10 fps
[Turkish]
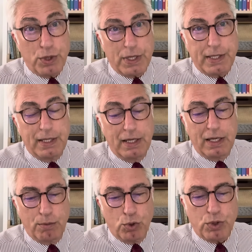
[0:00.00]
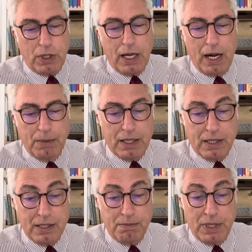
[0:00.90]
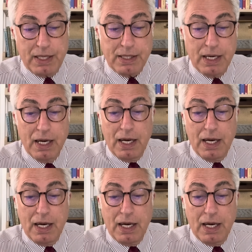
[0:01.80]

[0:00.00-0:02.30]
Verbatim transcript: ya sinirleri bozuk genel merkezin biraz.